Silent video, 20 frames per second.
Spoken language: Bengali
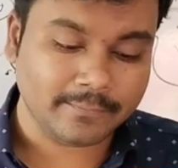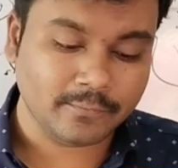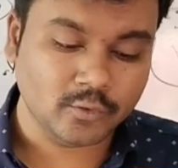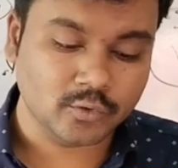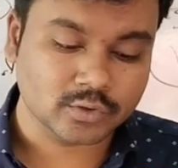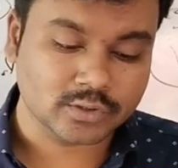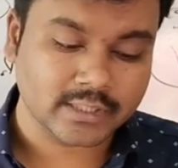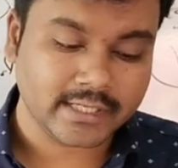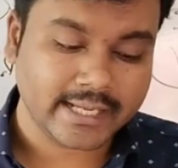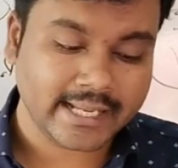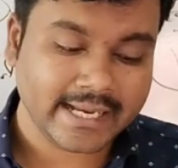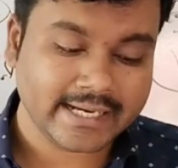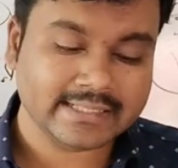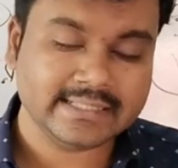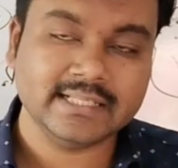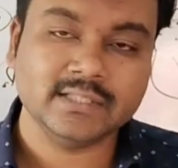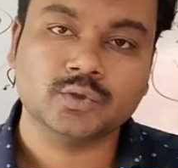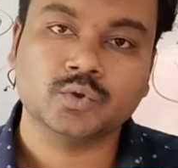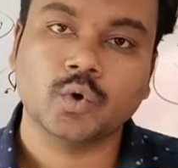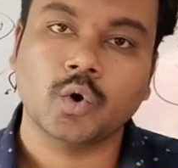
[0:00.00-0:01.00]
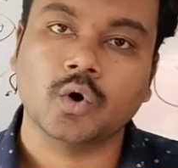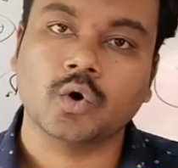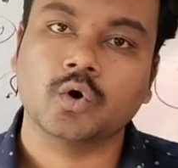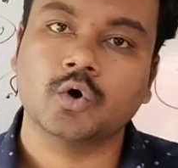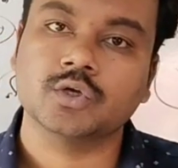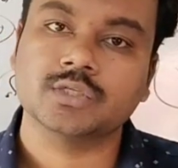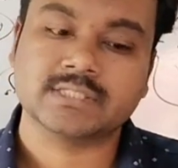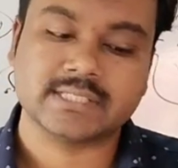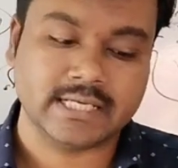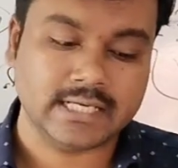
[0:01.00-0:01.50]
মামুদ একটি
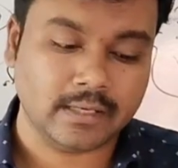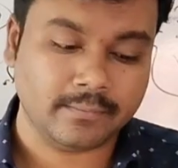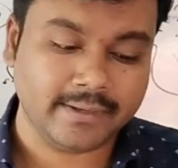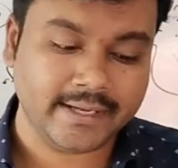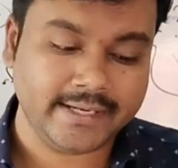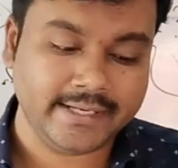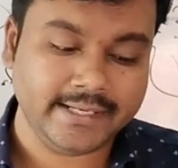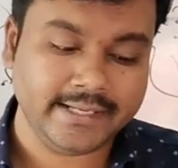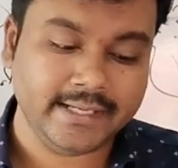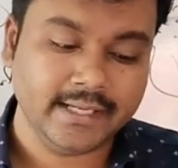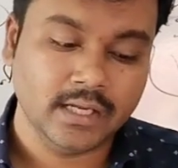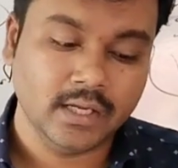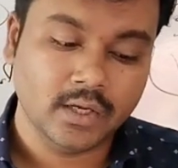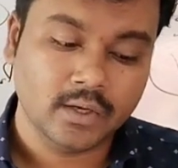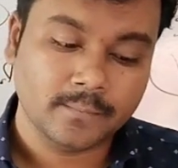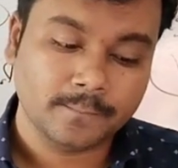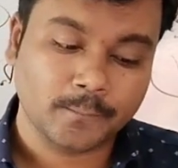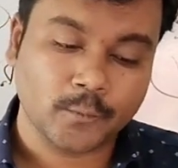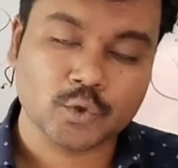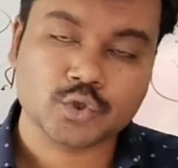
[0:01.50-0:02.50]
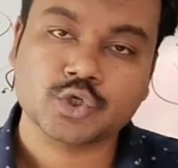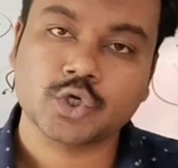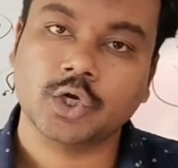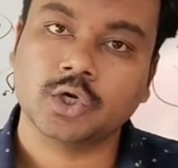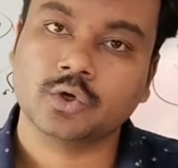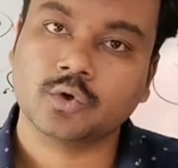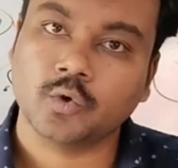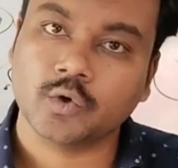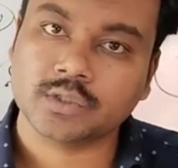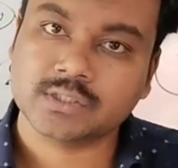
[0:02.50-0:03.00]
দক্ষ সেনাবাহিনী
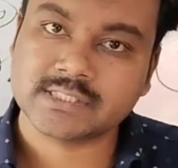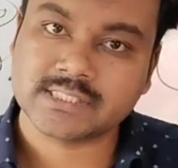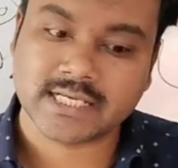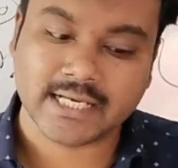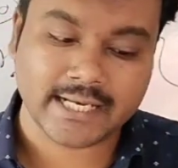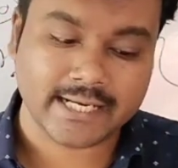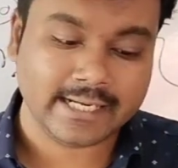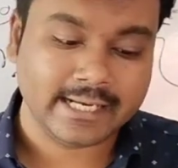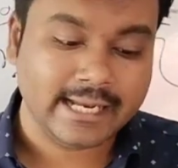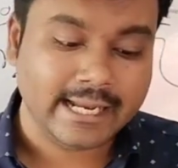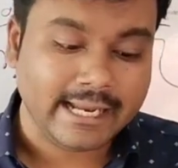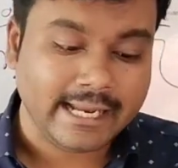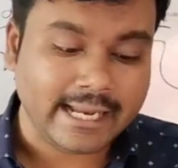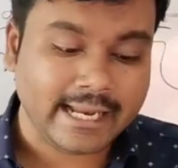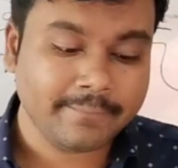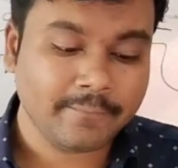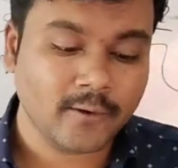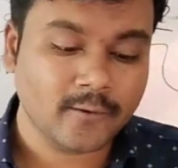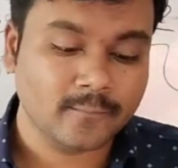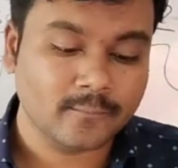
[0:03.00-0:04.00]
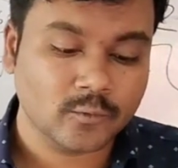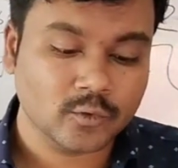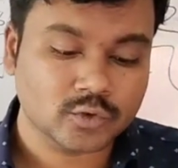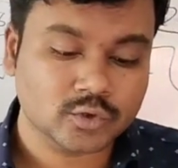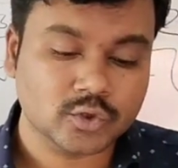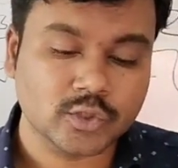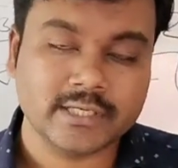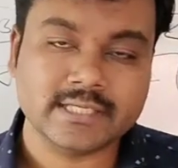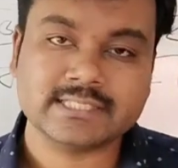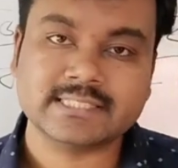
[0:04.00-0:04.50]
পোষণ করছিলেন এবং
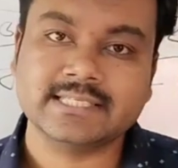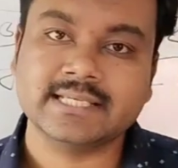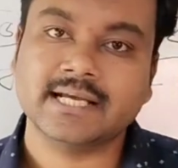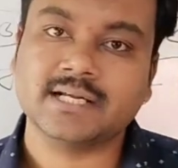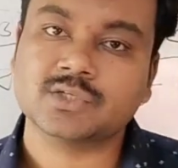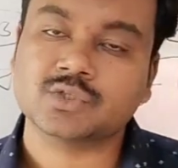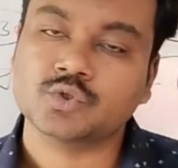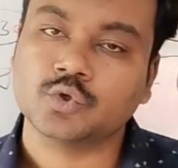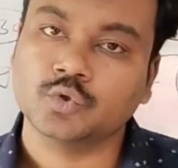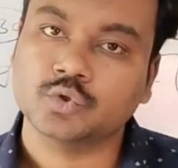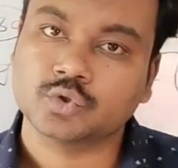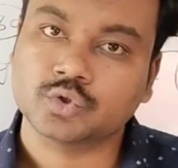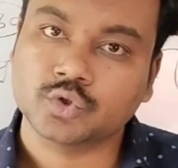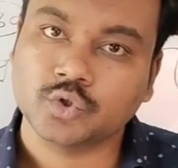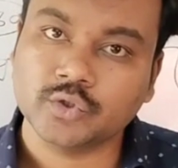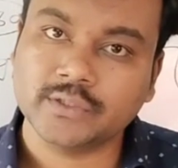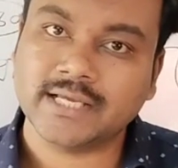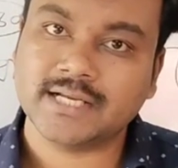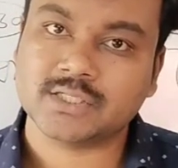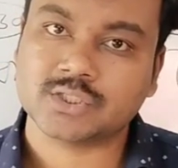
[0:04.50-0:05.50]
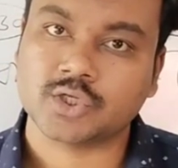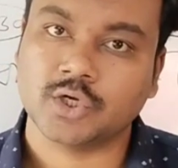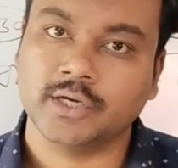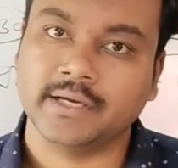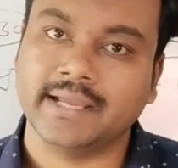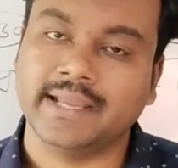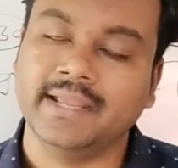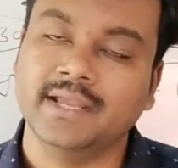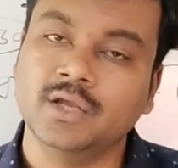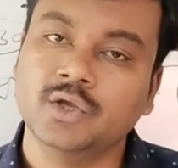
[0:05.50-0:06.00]
মধ্য এশিয়ার সত্যদের
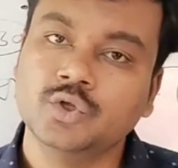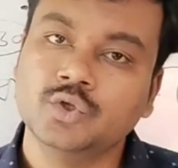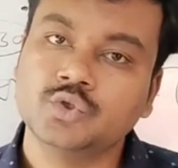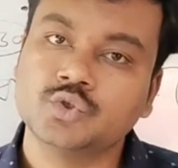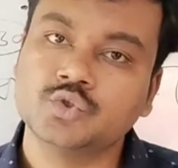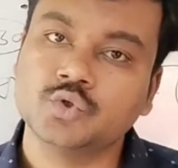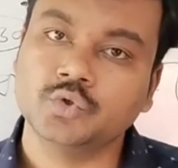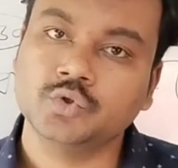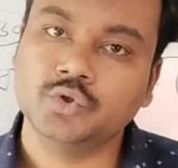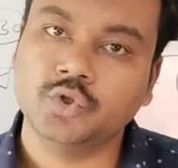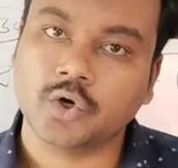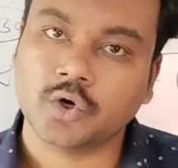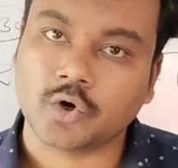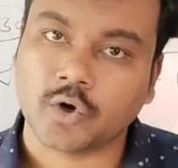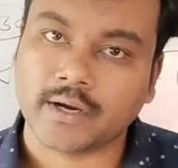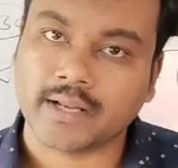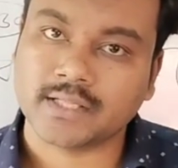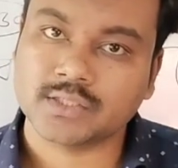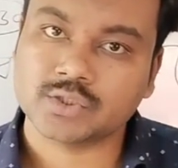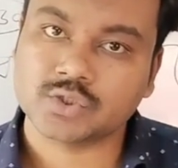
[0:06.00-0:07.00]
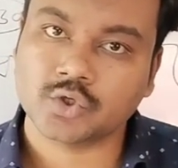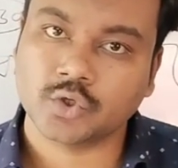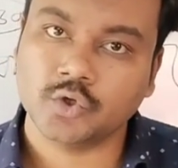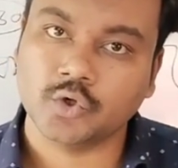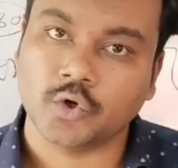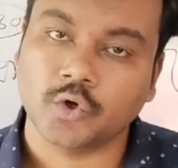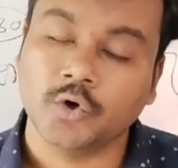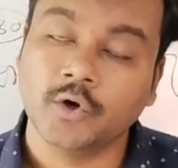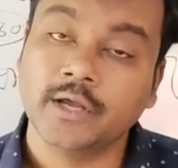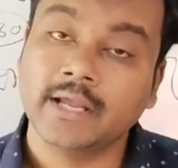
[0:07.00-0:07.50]
সঙ্গে যুদ্ধ করার
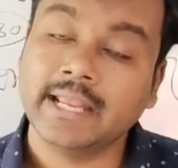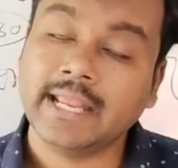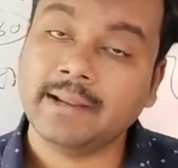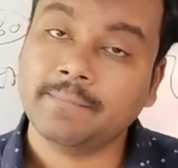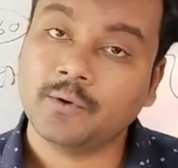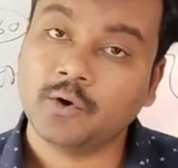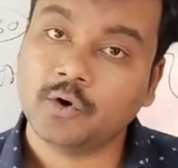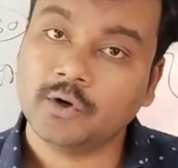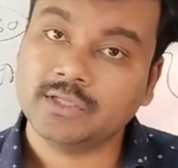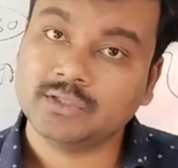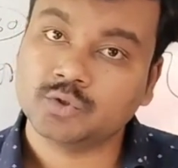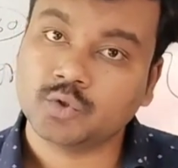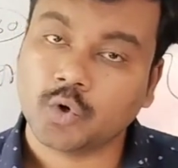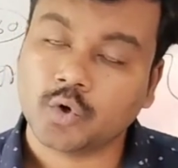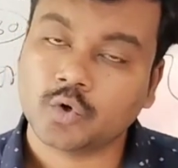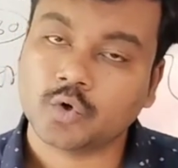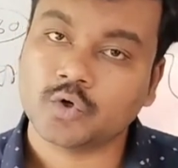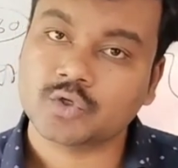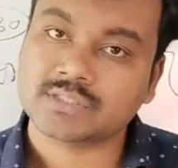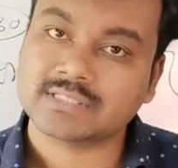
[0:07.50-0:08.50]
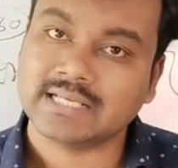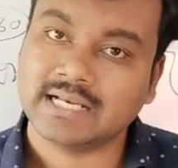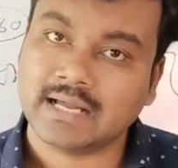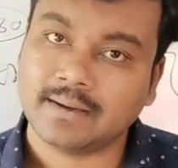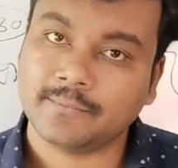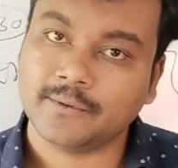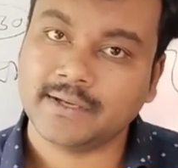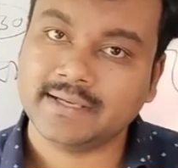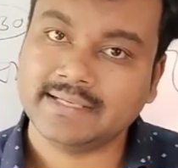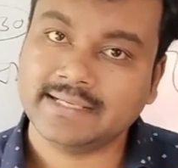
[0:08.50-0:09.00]
জন্য এবং ওই দক্ষ
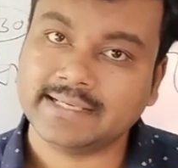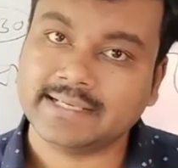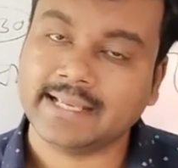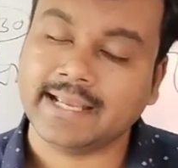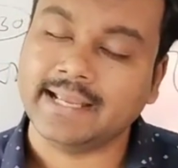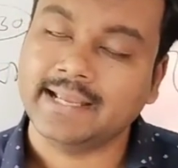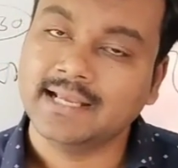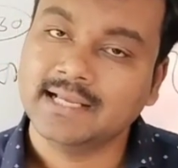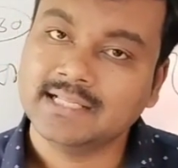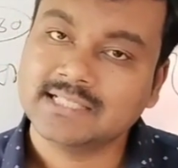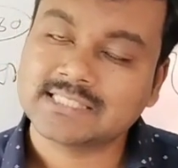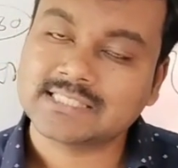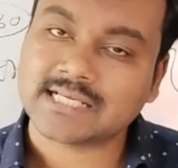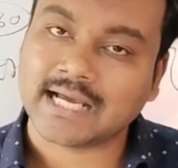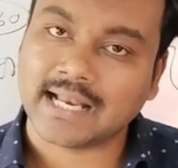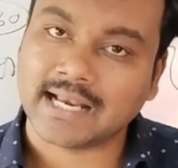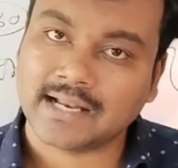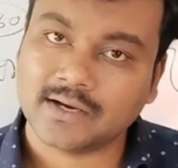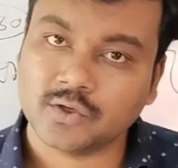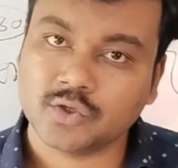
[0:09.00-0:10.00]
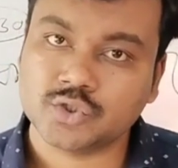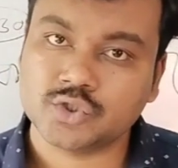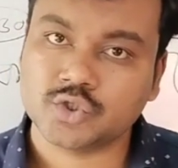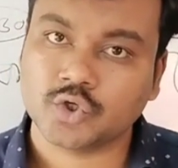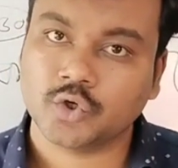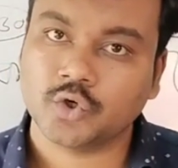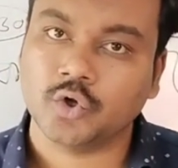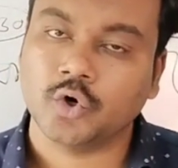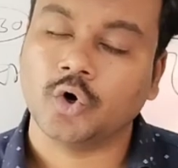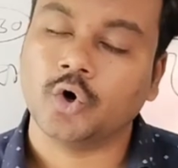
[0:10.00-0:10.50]
সেনাবাহিনীকে চালানোর
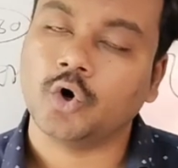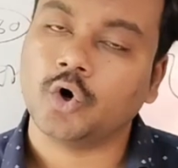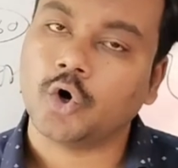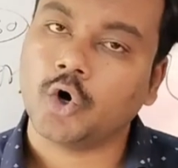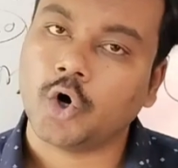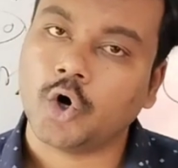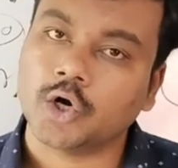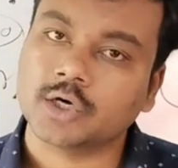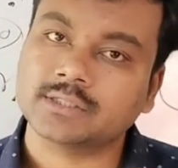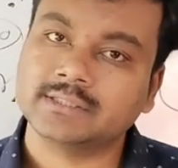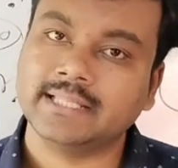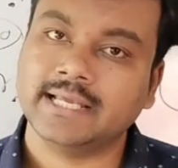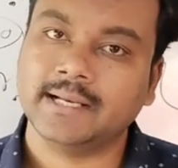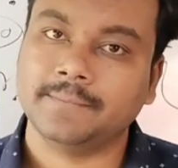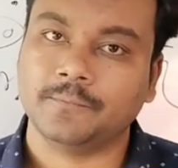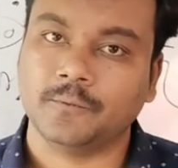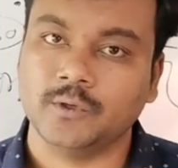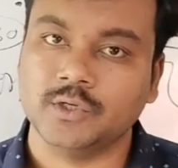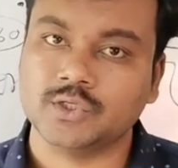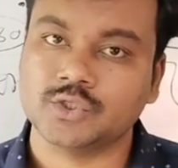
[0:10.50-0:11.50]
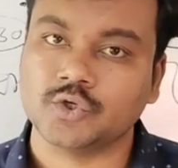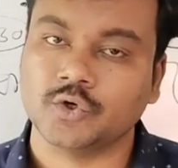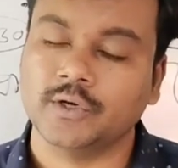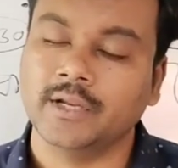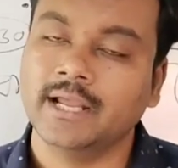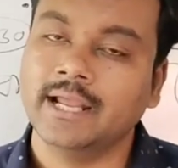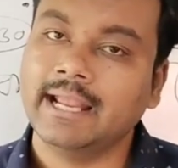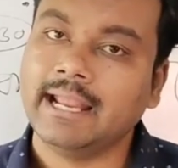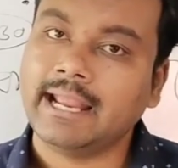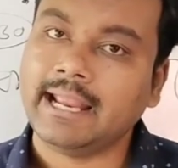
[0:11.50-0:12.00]
জন্য অর্থের প্রয়োজন
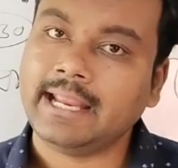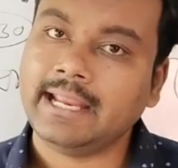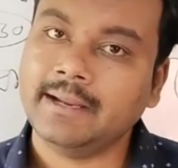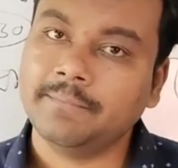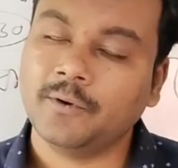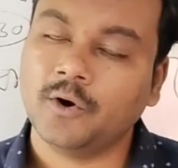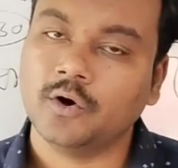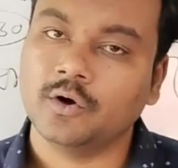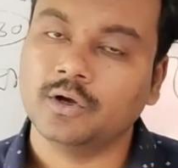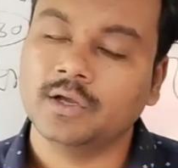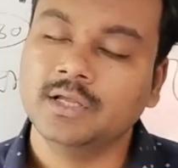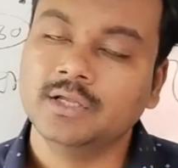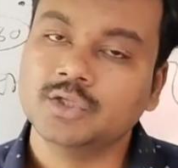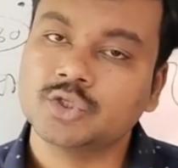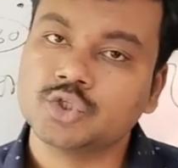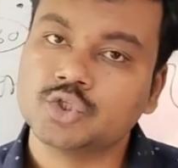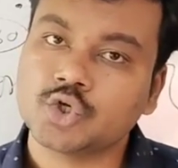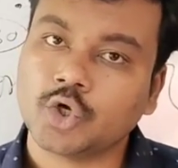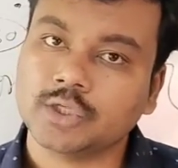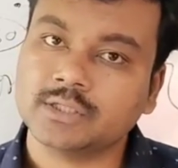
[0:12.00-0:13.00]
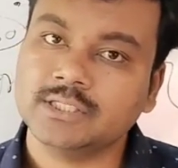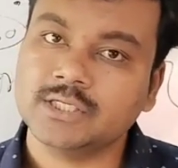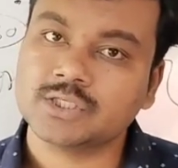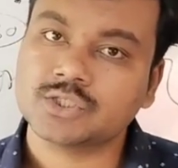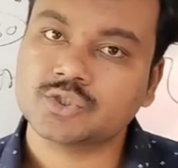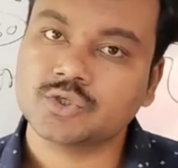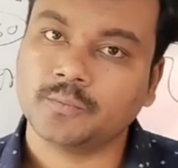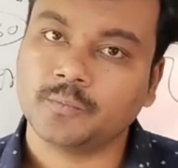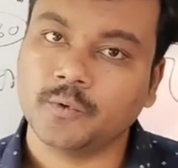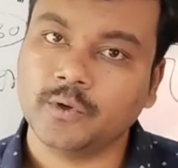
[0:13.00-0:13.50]
এবং
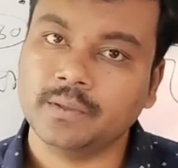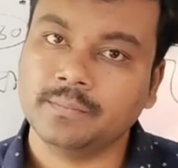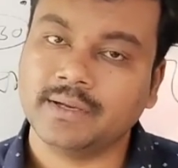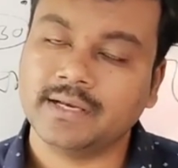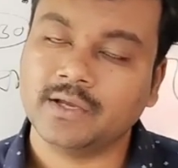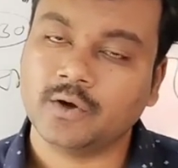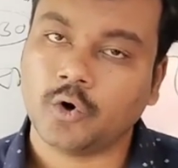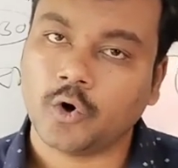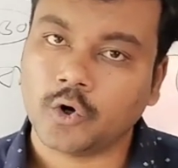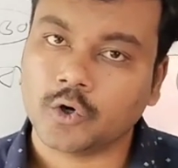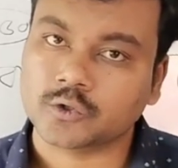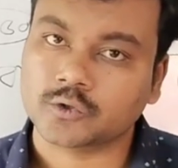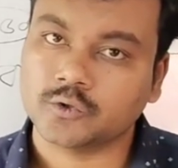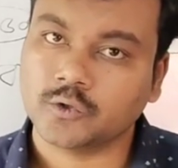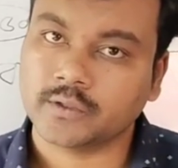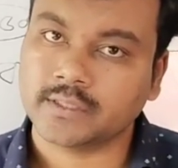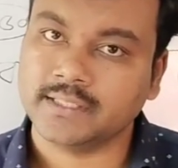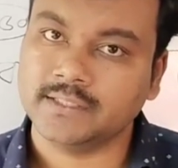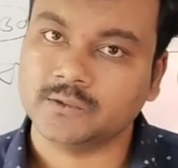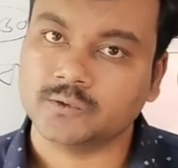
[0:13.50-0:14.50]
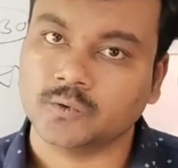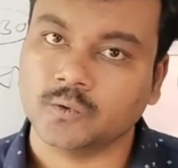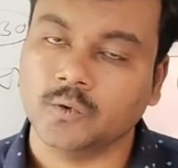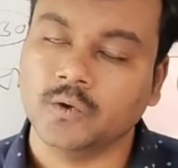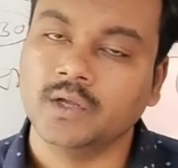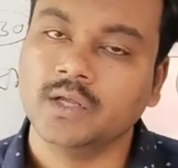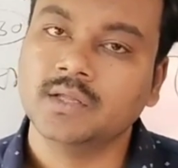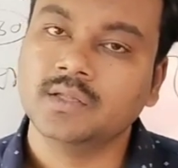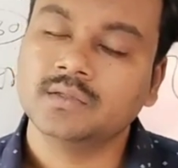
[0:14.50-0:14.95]
যথেষ্ট পরিমাণে অর্থ কিন্তু